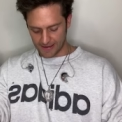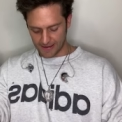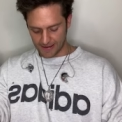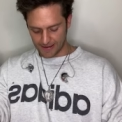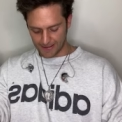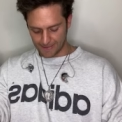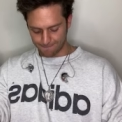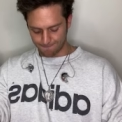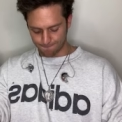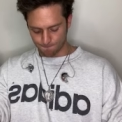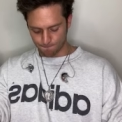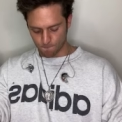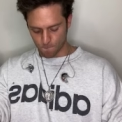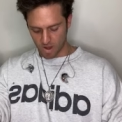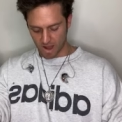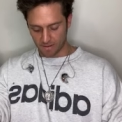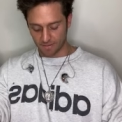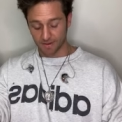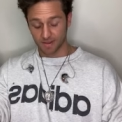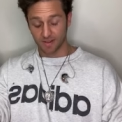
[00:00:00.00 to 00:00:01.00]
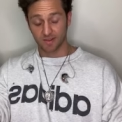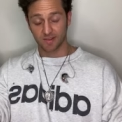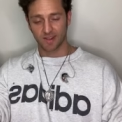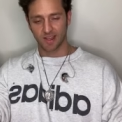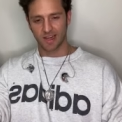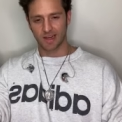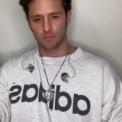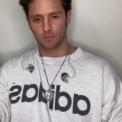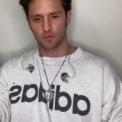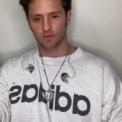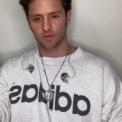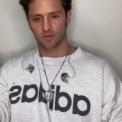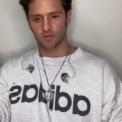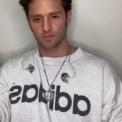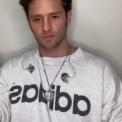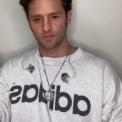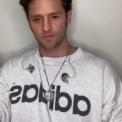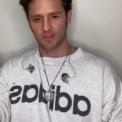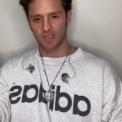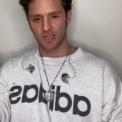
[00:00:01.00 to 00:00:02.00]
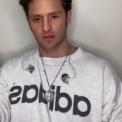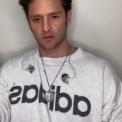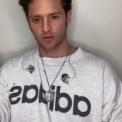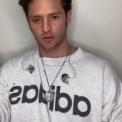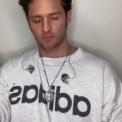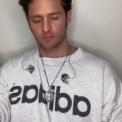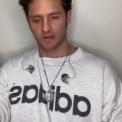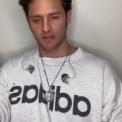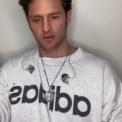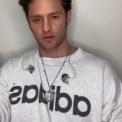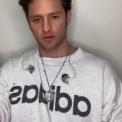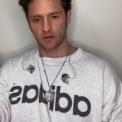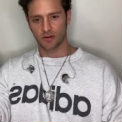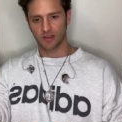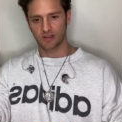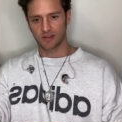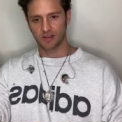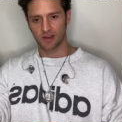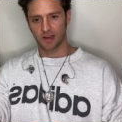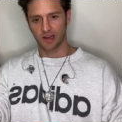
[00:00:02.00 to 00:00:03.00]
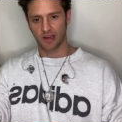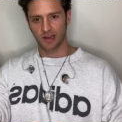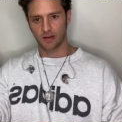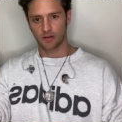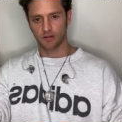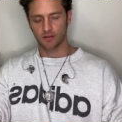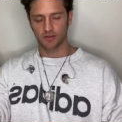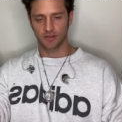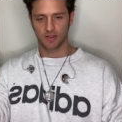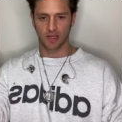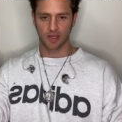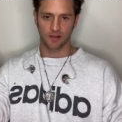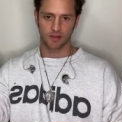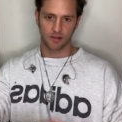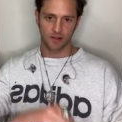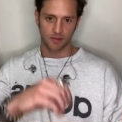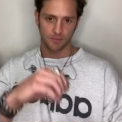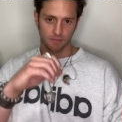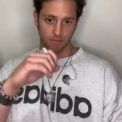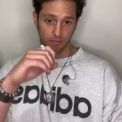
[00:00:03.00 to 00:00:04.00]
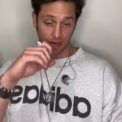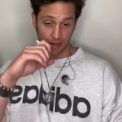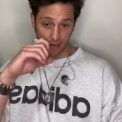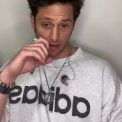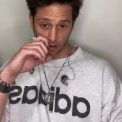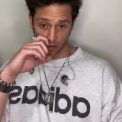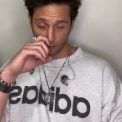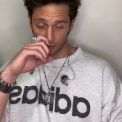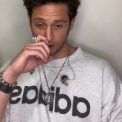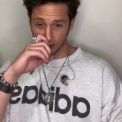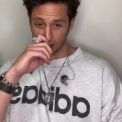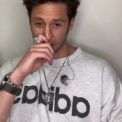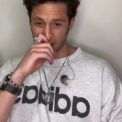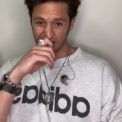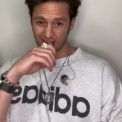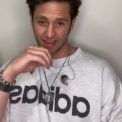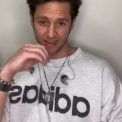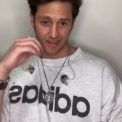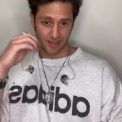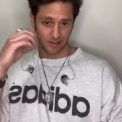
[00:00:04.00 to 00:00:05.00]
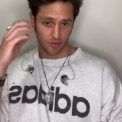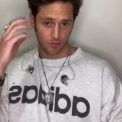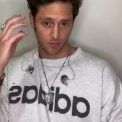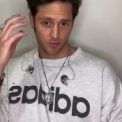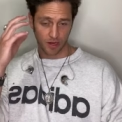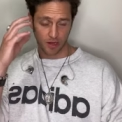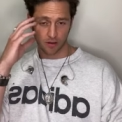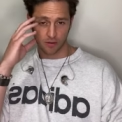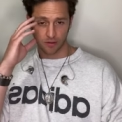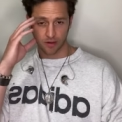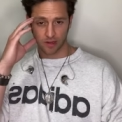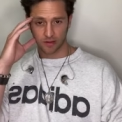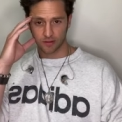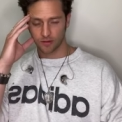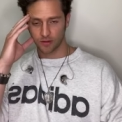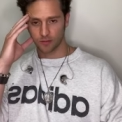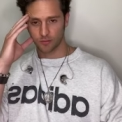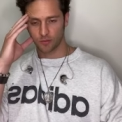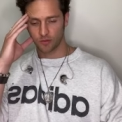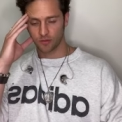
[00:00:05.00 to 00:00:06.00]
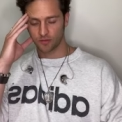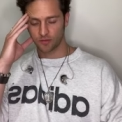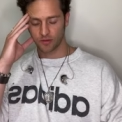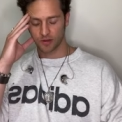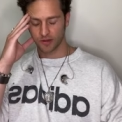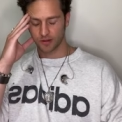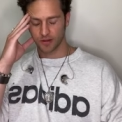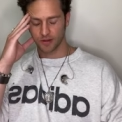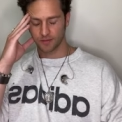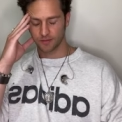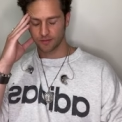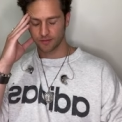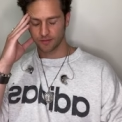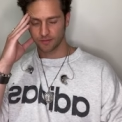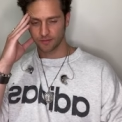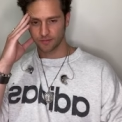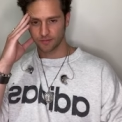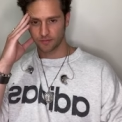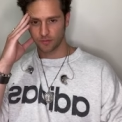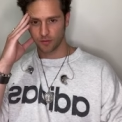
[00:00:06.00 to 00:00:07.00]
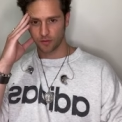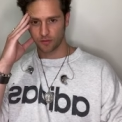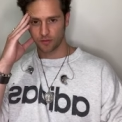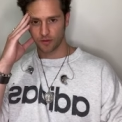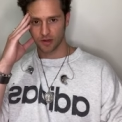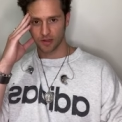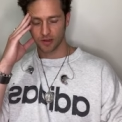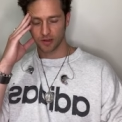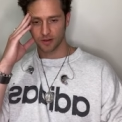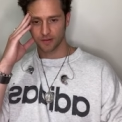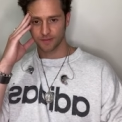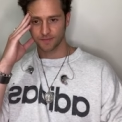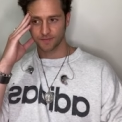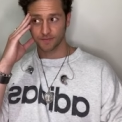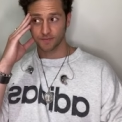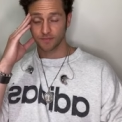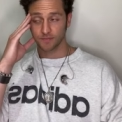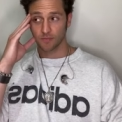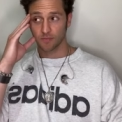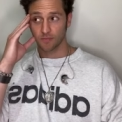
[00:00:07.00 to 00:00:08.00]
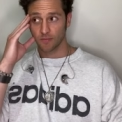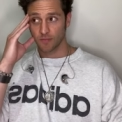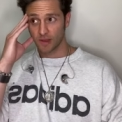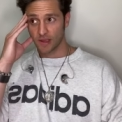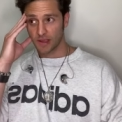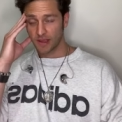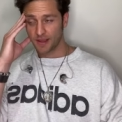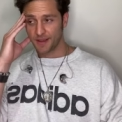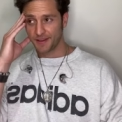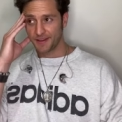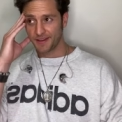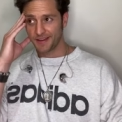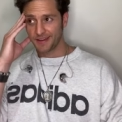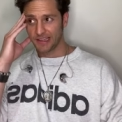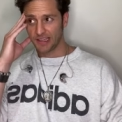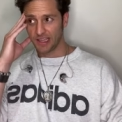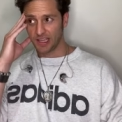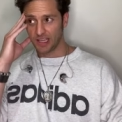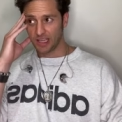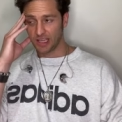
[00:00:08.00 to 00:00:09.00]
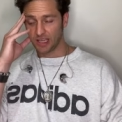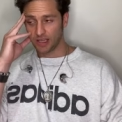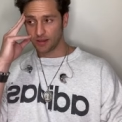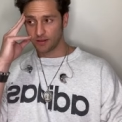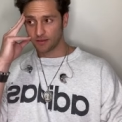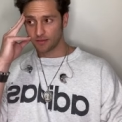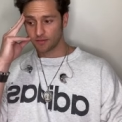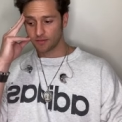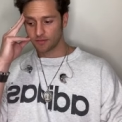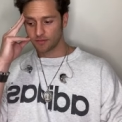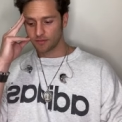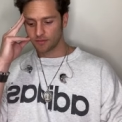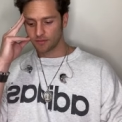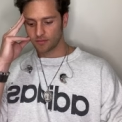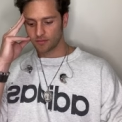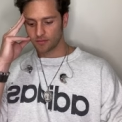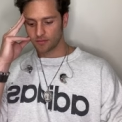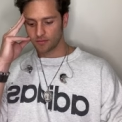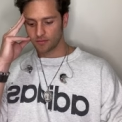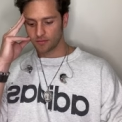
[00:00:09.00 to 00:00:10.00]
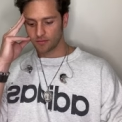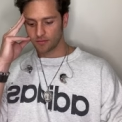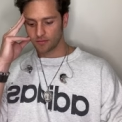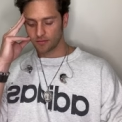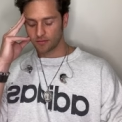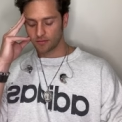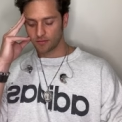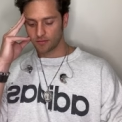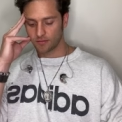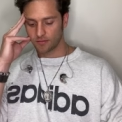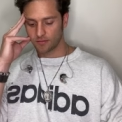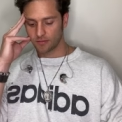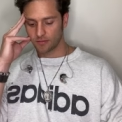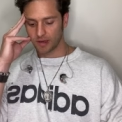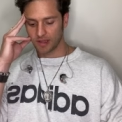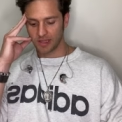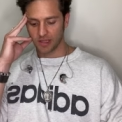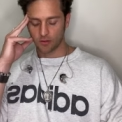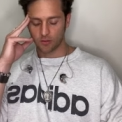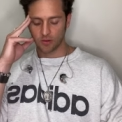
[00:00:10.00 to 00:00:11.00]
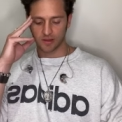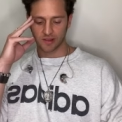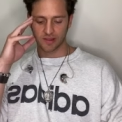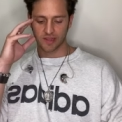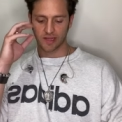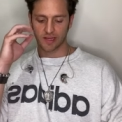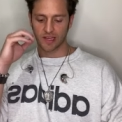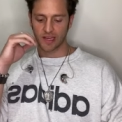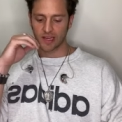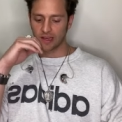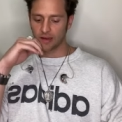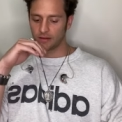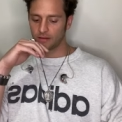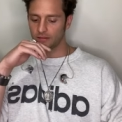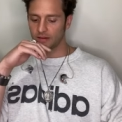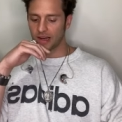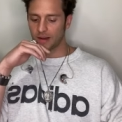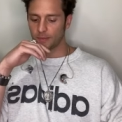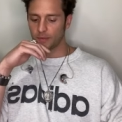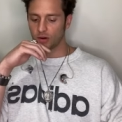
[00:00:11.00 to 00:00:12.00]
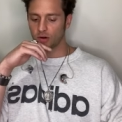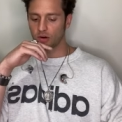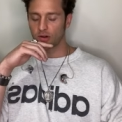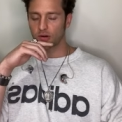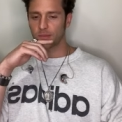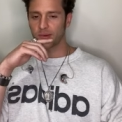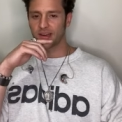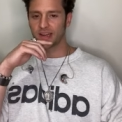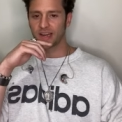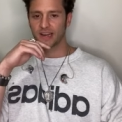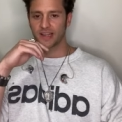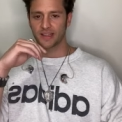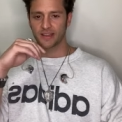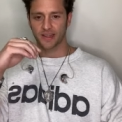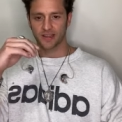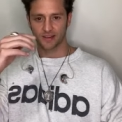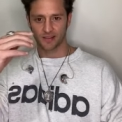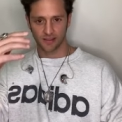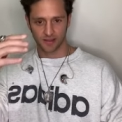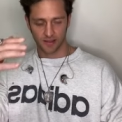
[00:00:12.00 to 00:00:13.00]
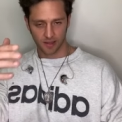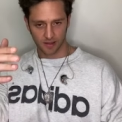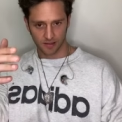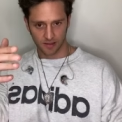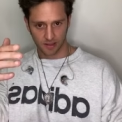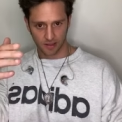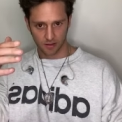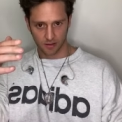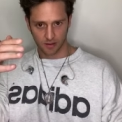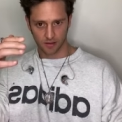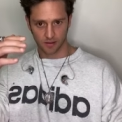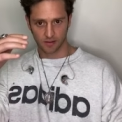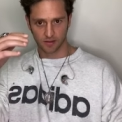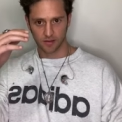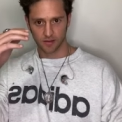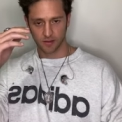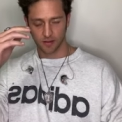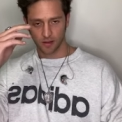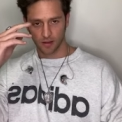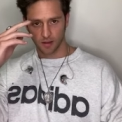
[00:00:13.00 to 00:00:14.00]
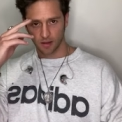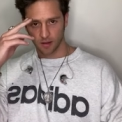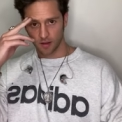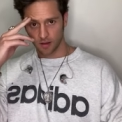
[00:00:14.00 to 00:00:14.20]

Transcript: Y a veces tenemos ciertos patrones en el inconsciente. Ayer lo veía, ayer tuve una conexión muy fuerte, muy fuerte. Y me di cuenta que la mejor manera de trascender ciertos